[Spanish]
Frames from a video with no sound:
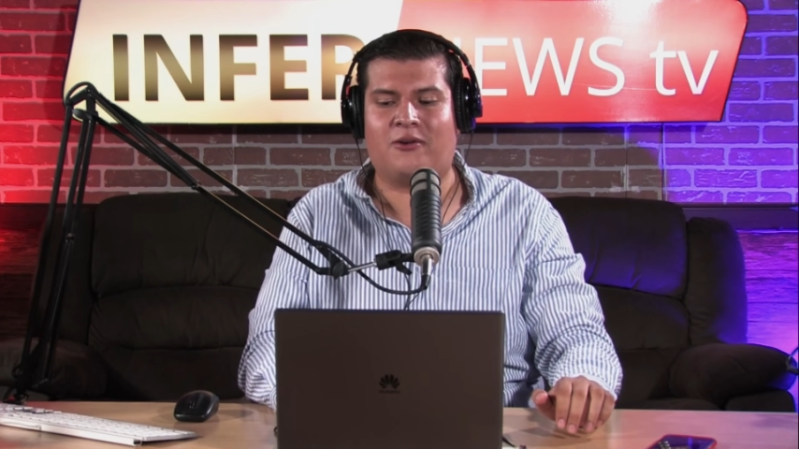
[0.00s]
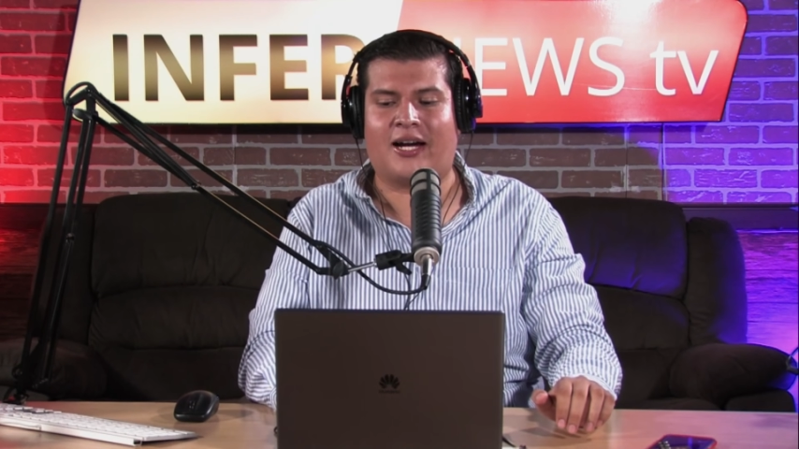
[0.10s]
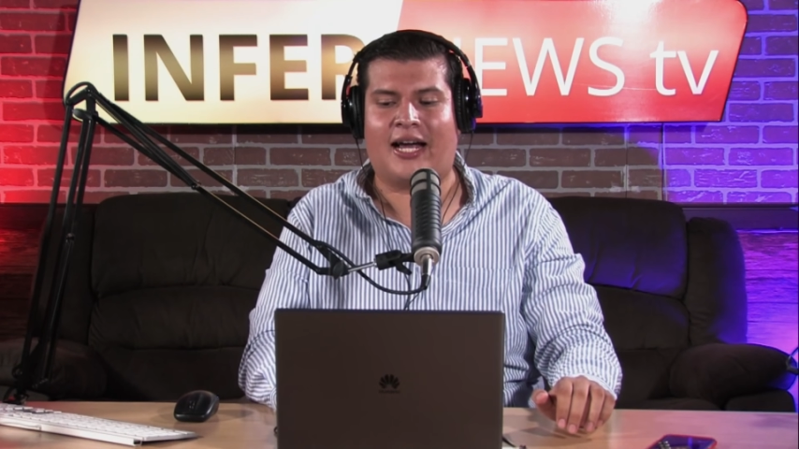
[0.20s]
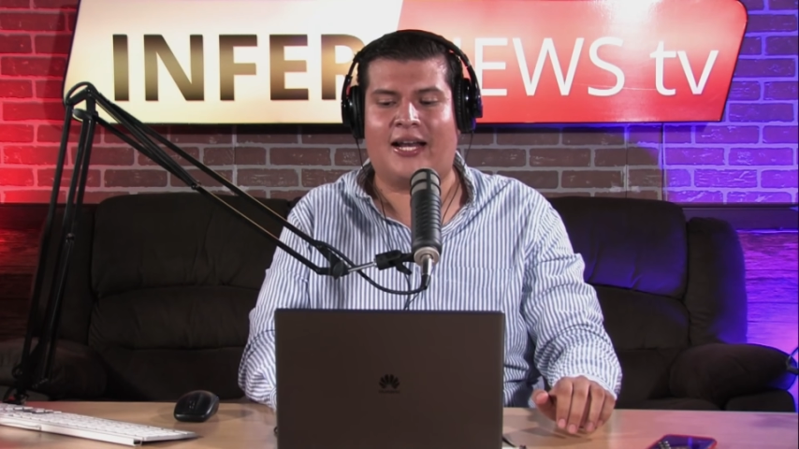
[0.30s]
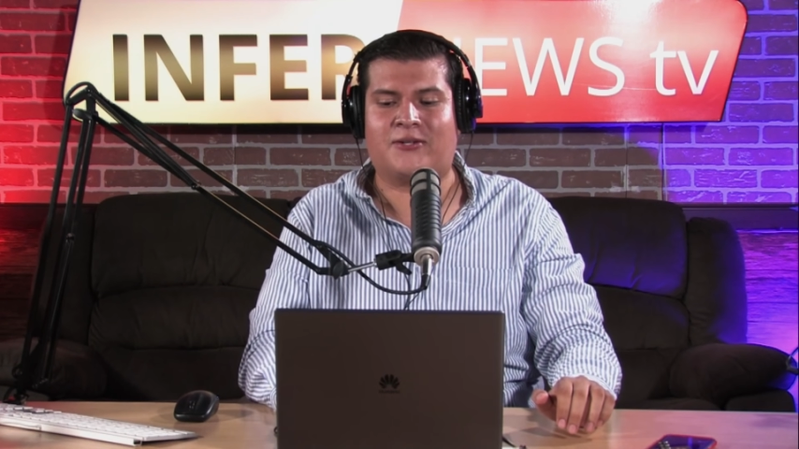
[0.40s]
Yo
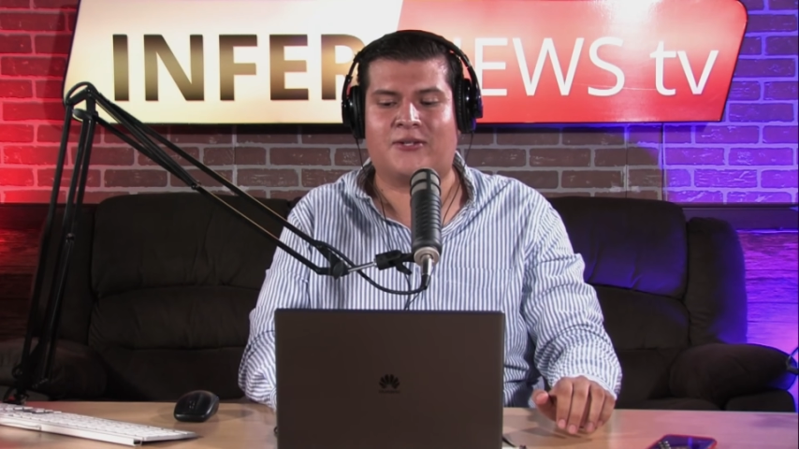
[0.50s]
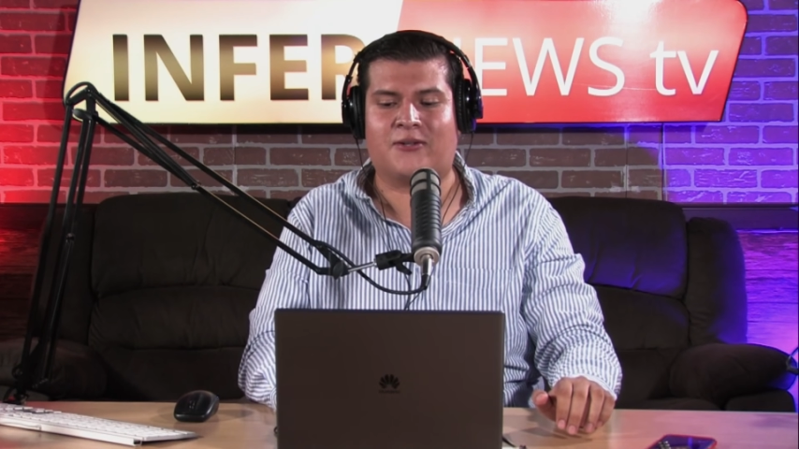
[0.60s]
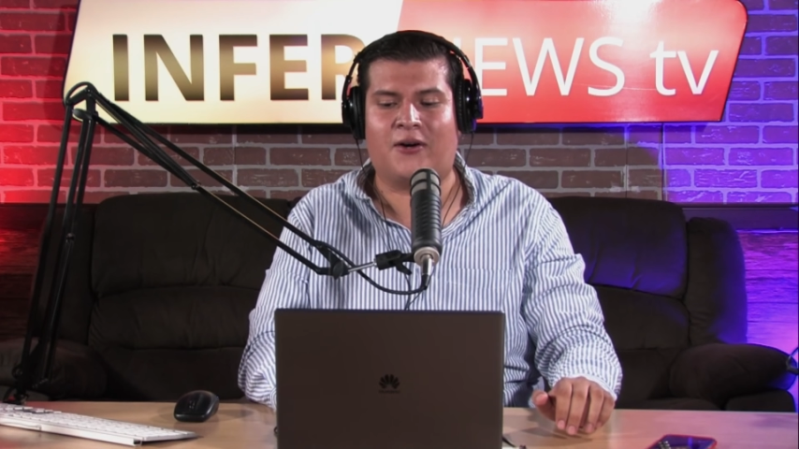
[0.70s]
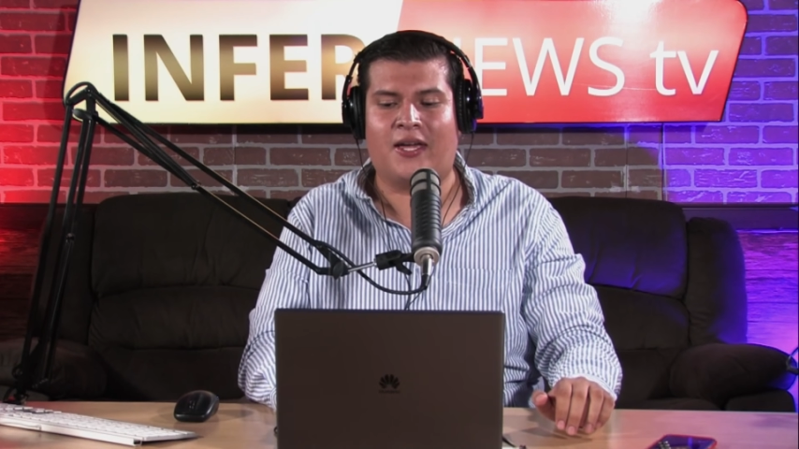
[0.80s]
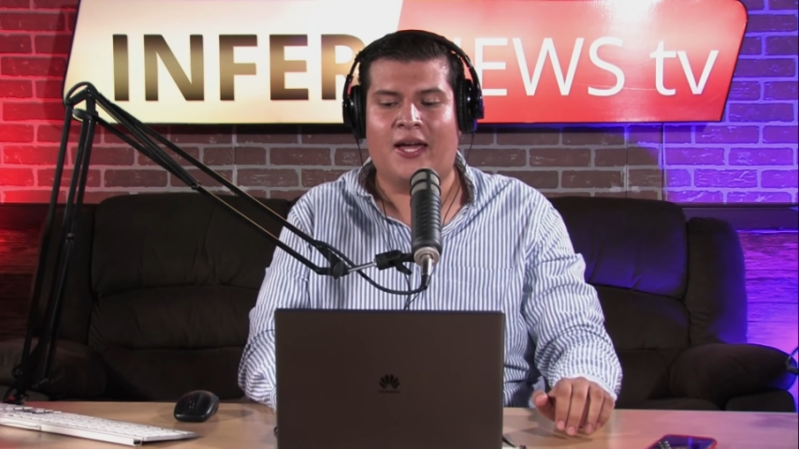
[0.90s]
acá les
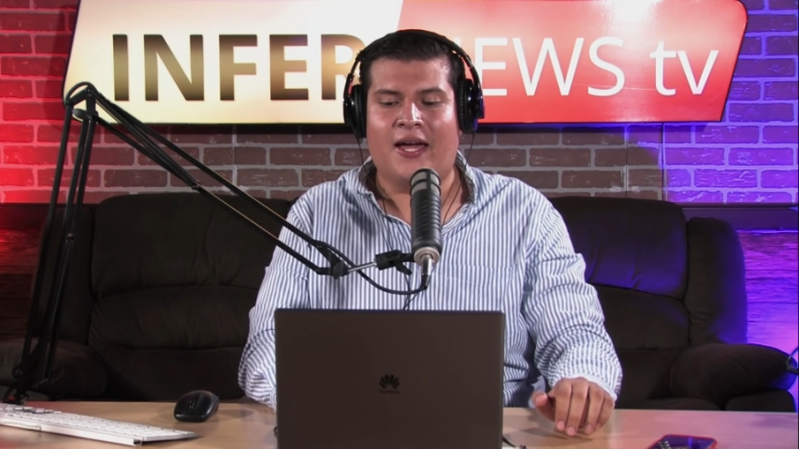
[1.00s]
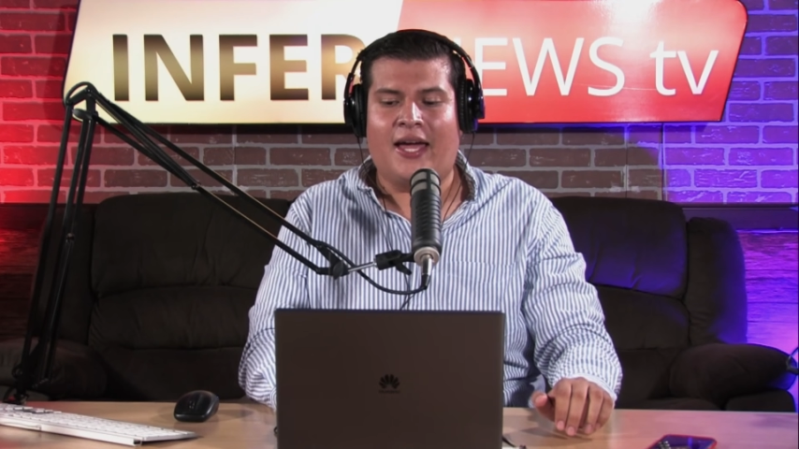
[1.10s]
estoy,